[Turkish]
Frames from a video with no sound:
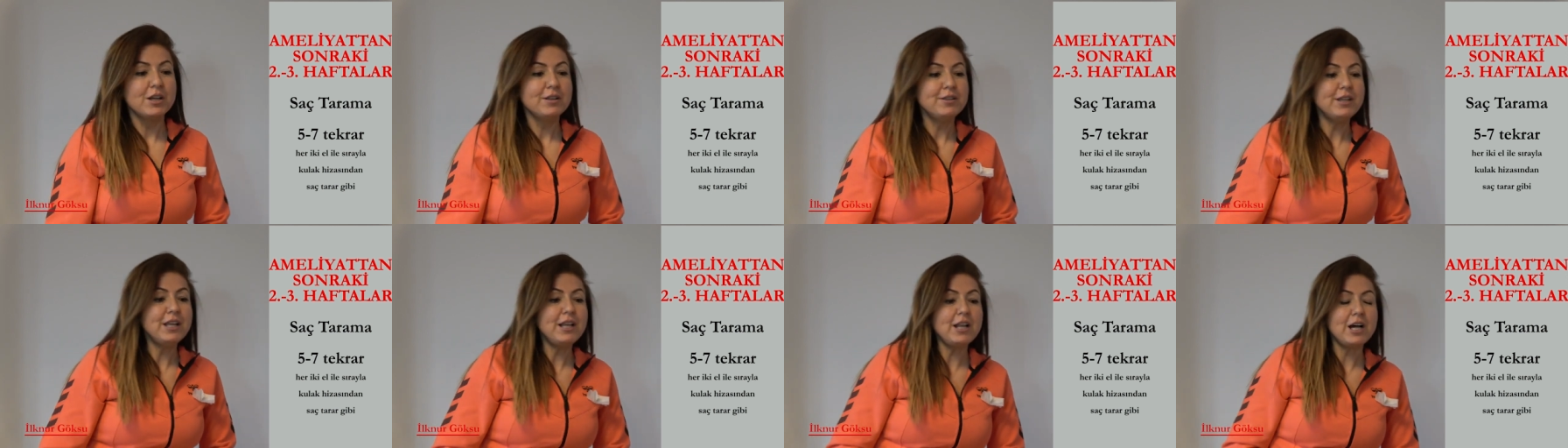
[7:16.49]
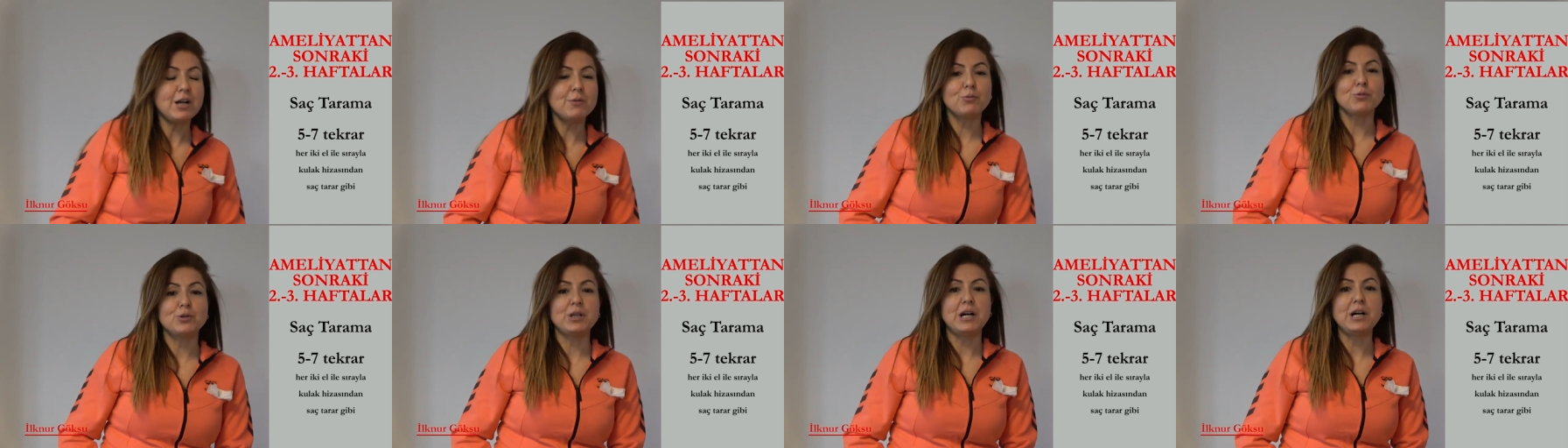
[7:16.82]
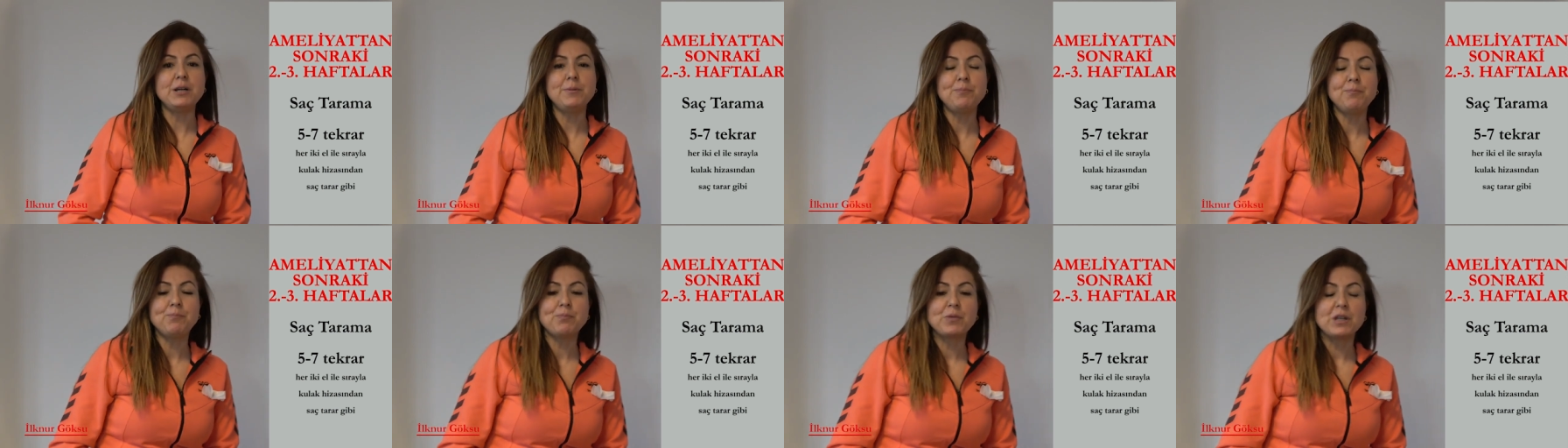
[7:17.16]
Neler
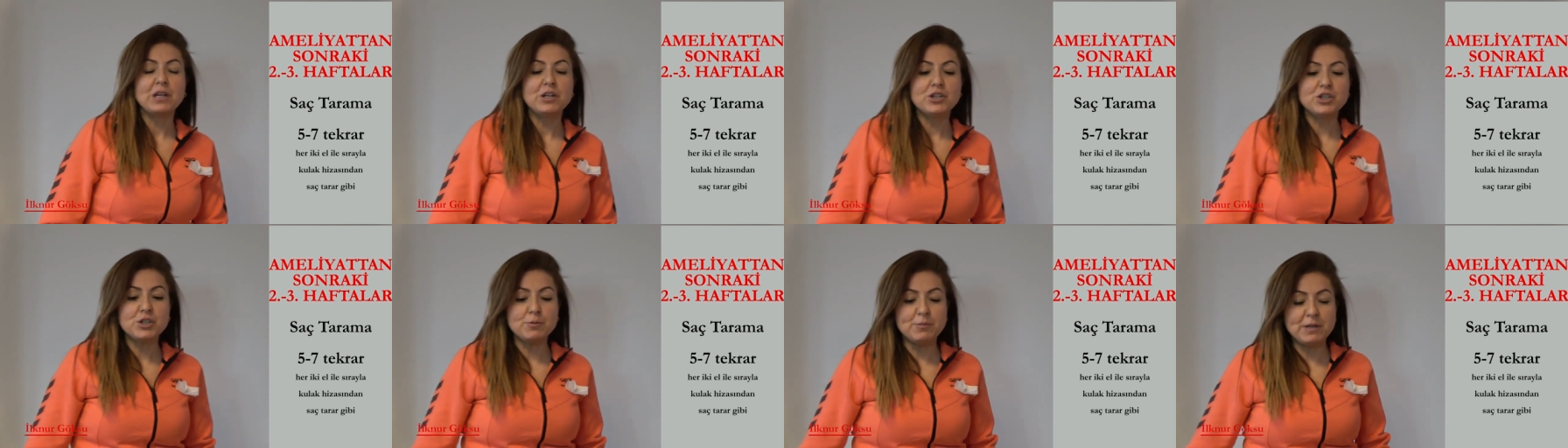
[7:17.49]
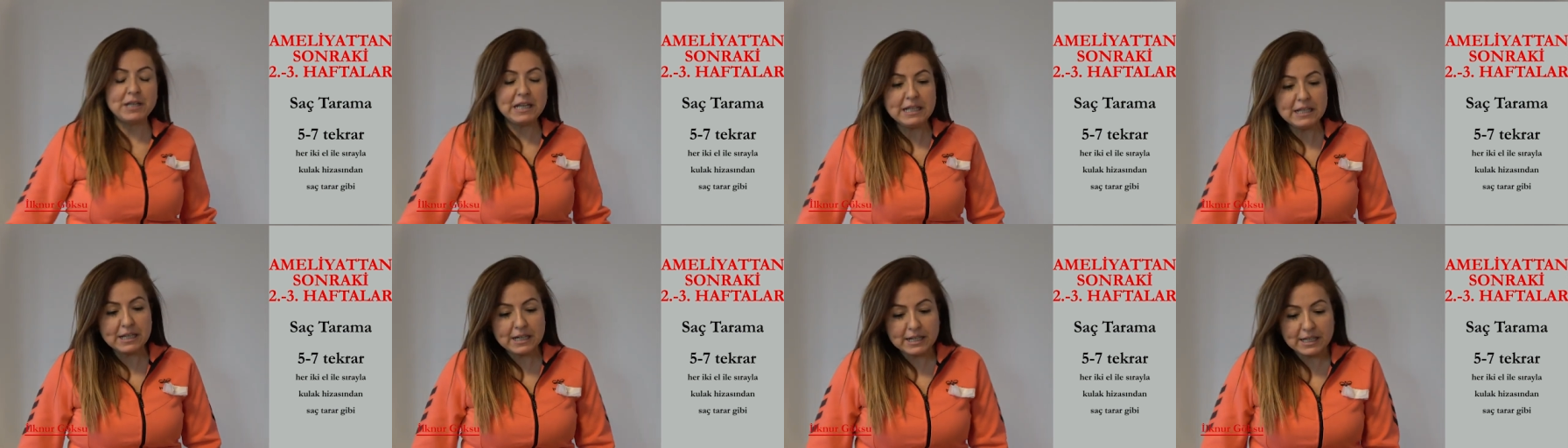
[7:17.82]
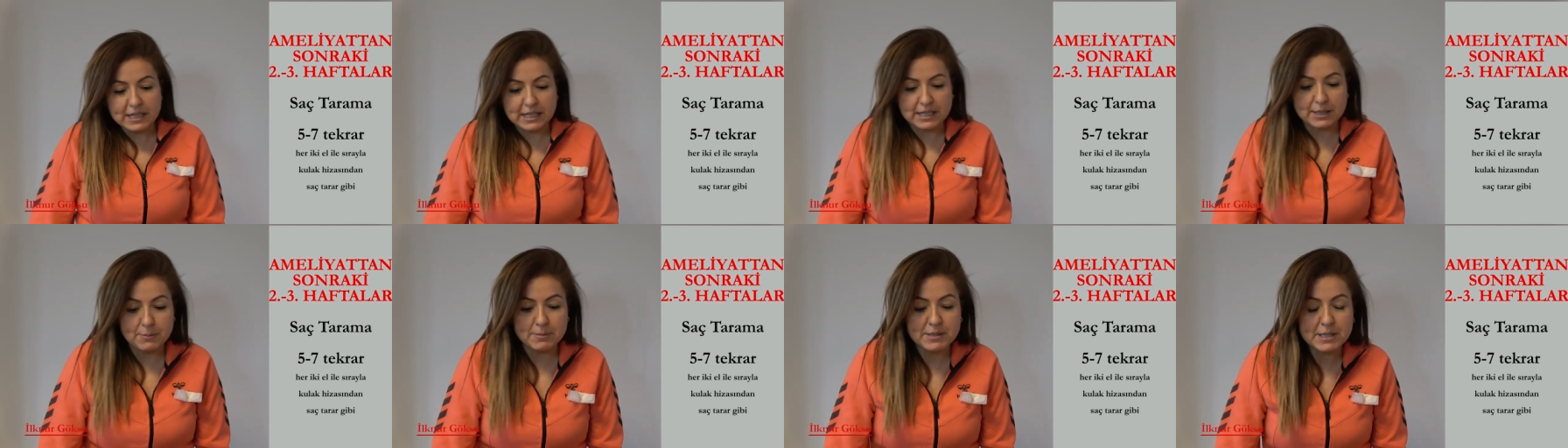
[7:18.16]
bunlar? Şimdi ilk
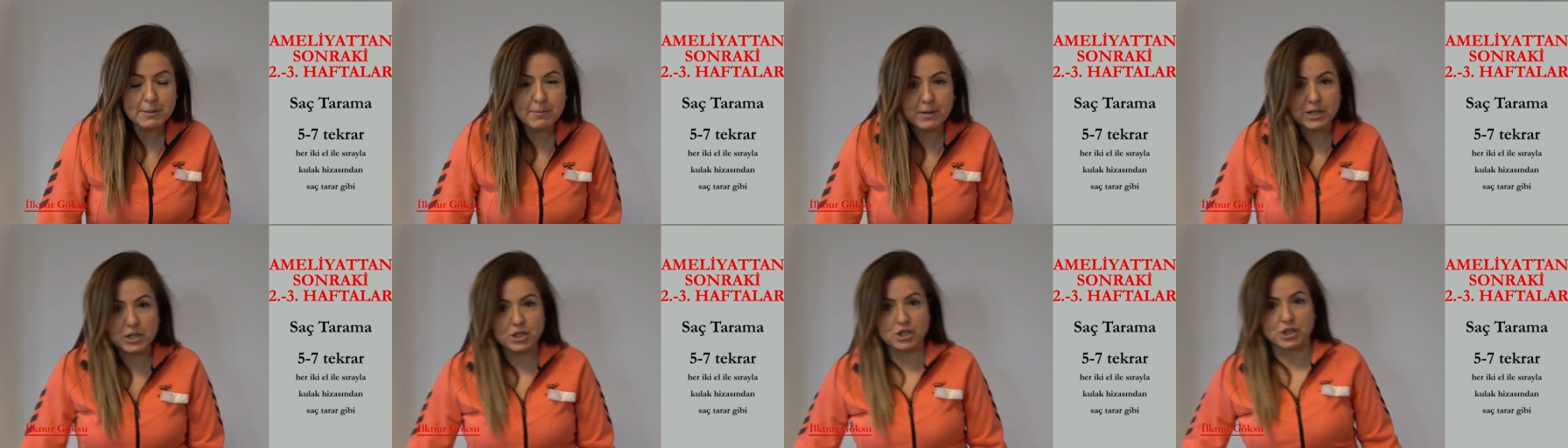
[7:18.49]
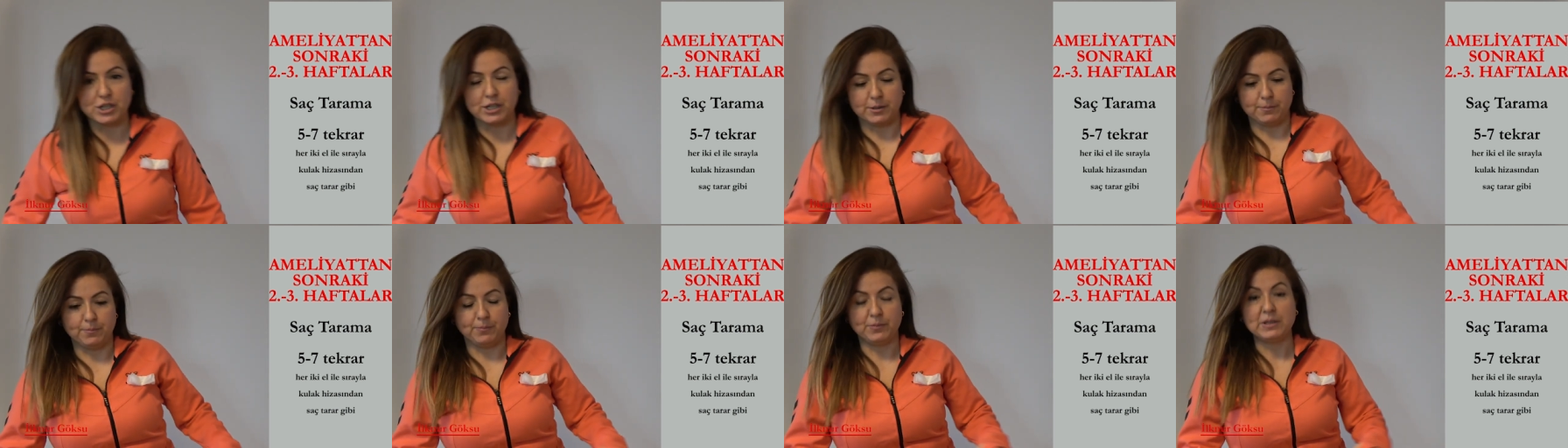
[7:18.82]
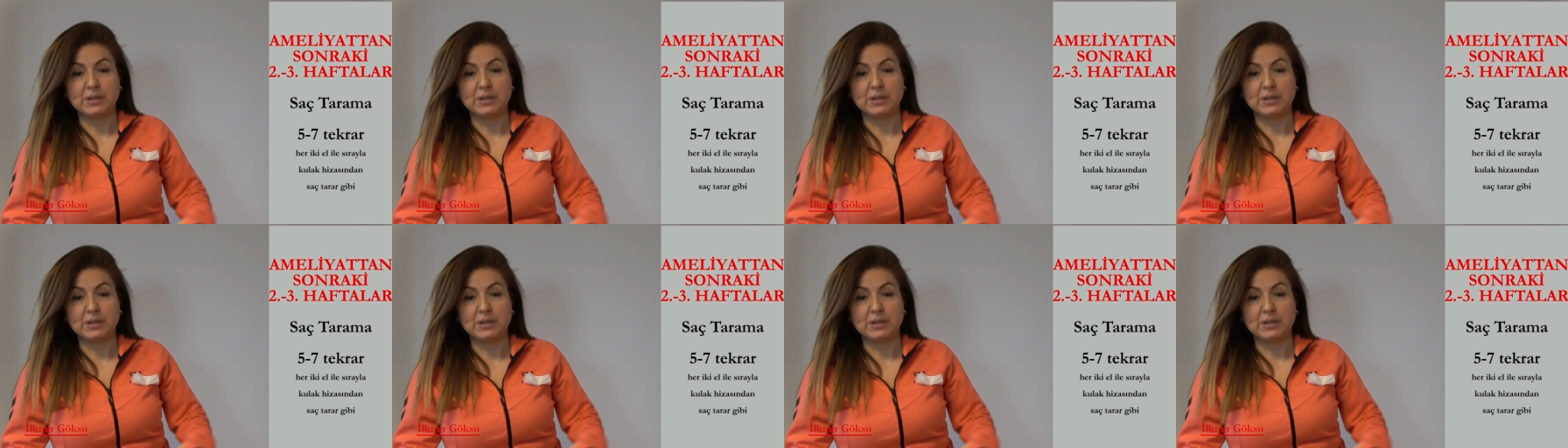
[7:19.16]
hareketimize başlayalım.